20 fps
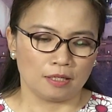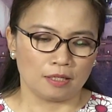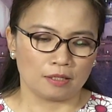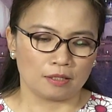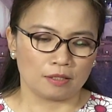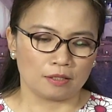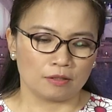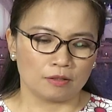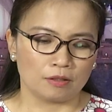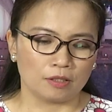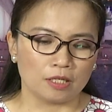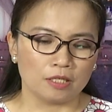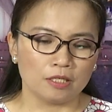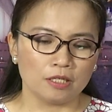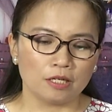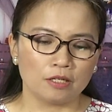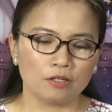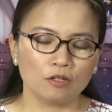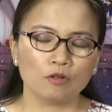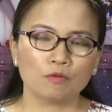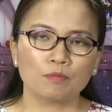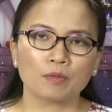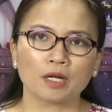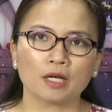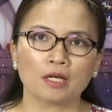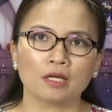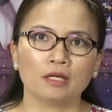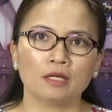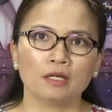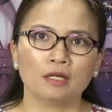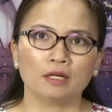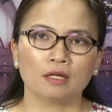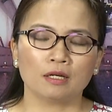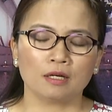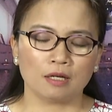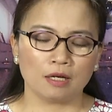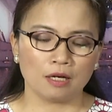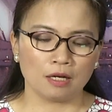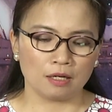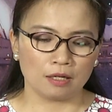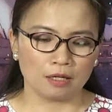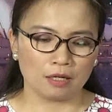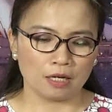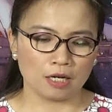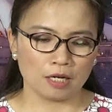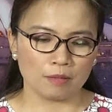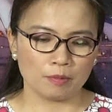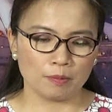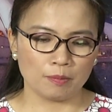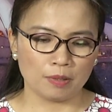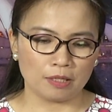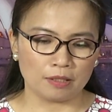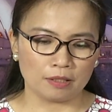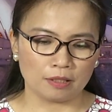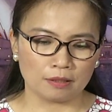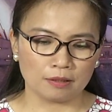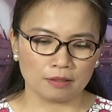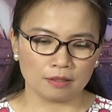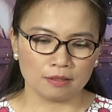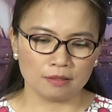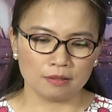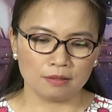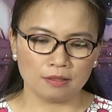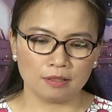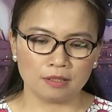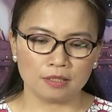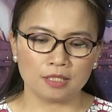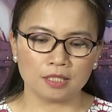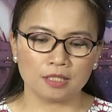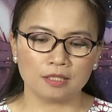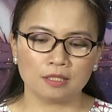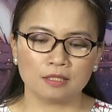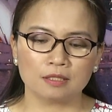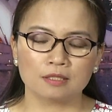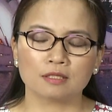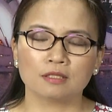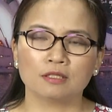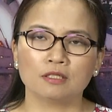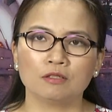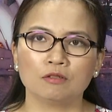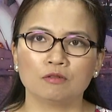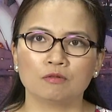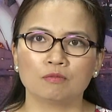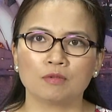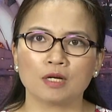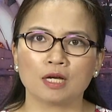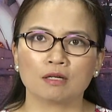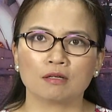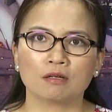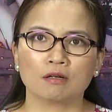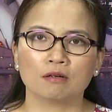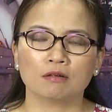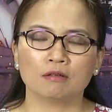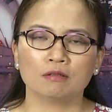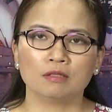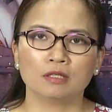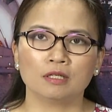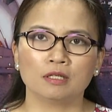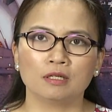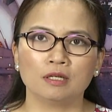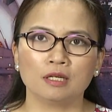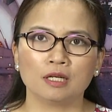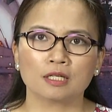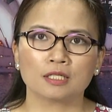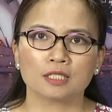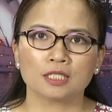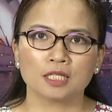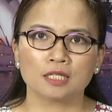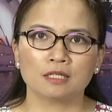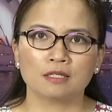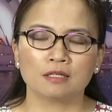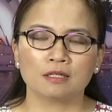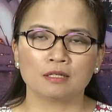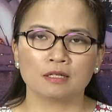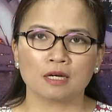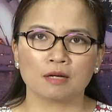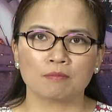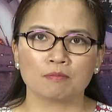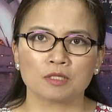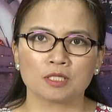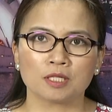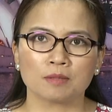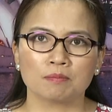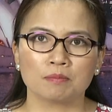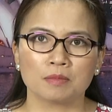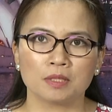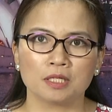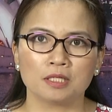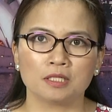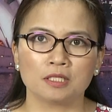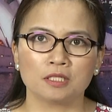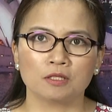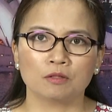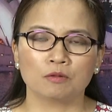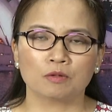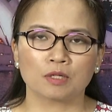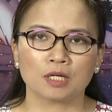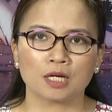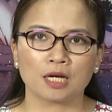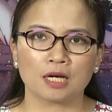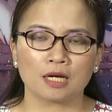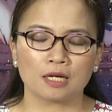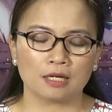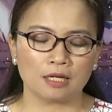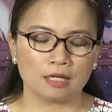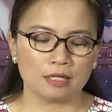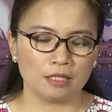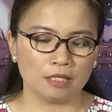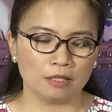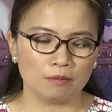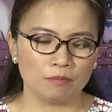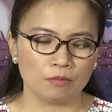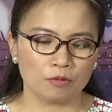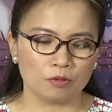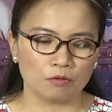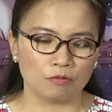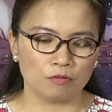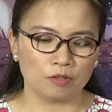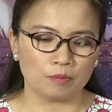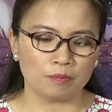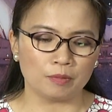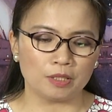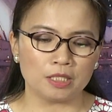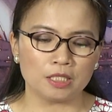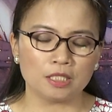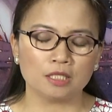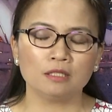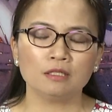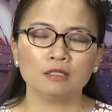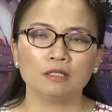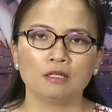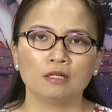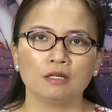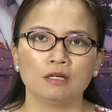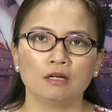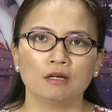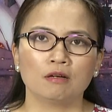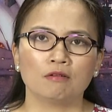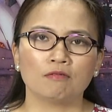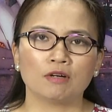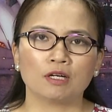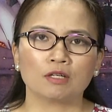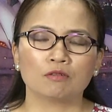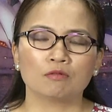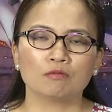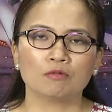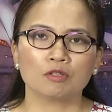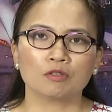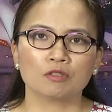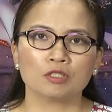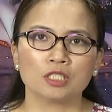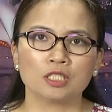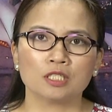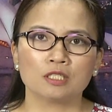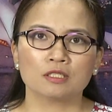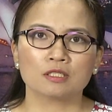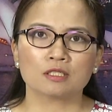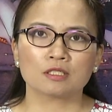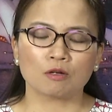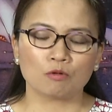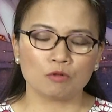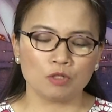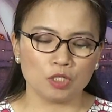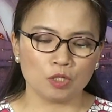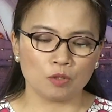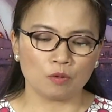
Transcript: À, còn tính đến hôm nay à, 27 tháng 4 thì trên thế giới cũng đã có đến là trên 510 triệu ca đã nhiễm COVID-19 và cũng có trên 6